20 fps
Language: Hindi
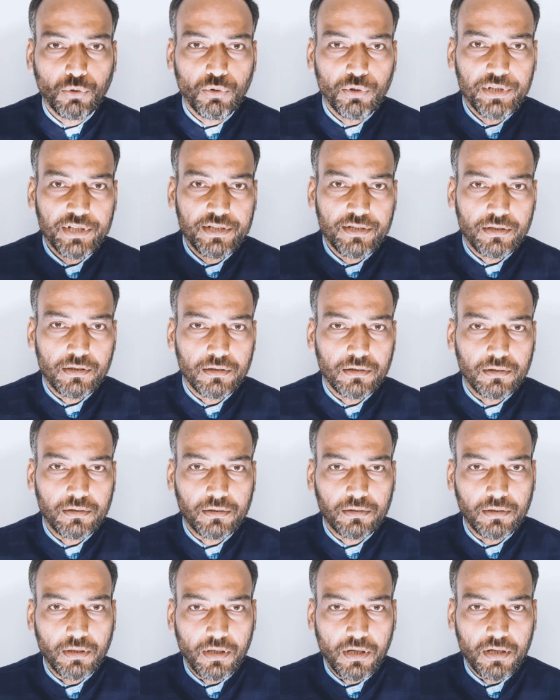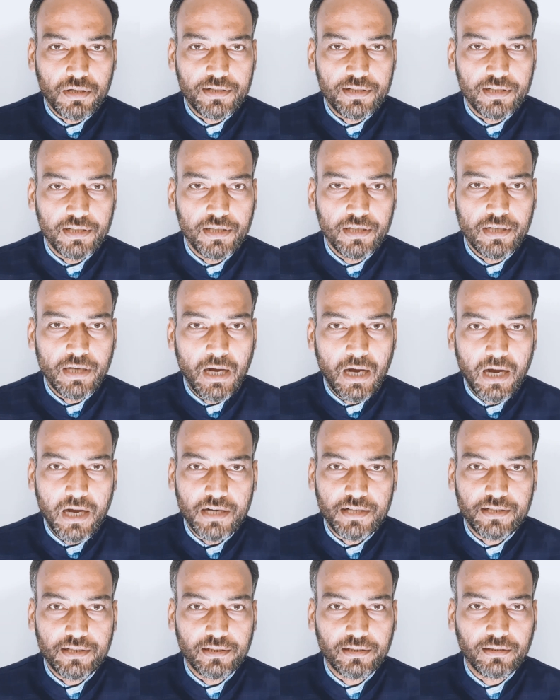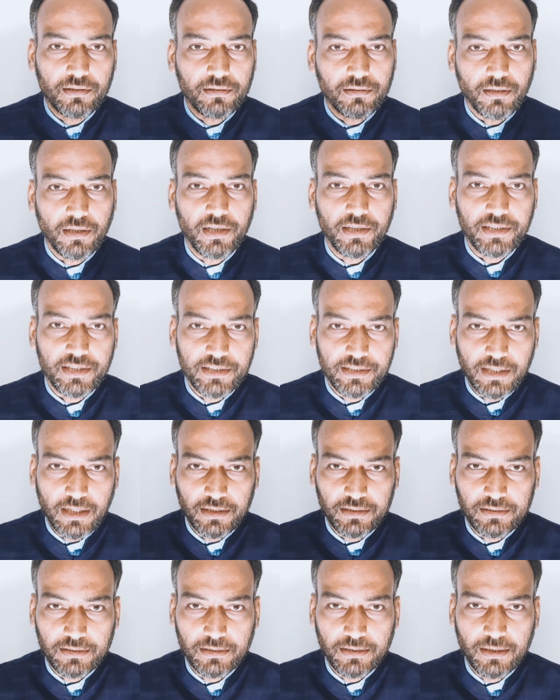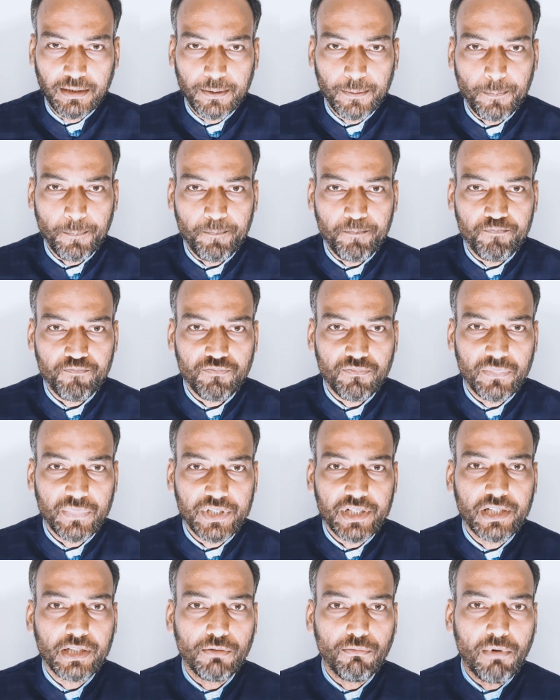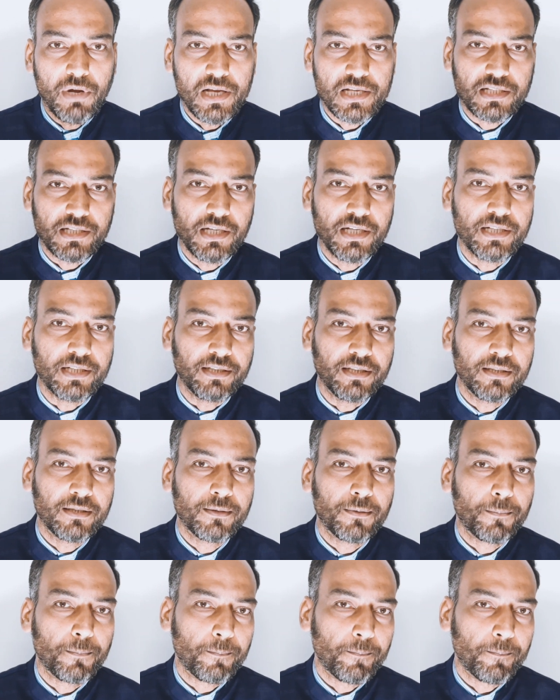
तो इस तरह से हार जीत तय की जाती है ठीक वैसे ही